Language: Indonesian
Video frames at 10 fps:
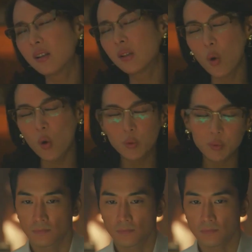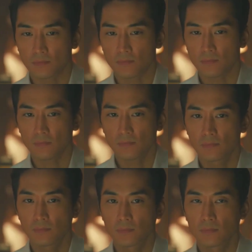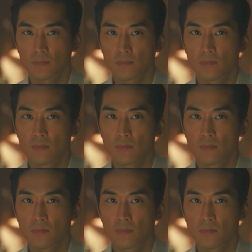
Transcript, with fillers: dan istrinya hamil pula.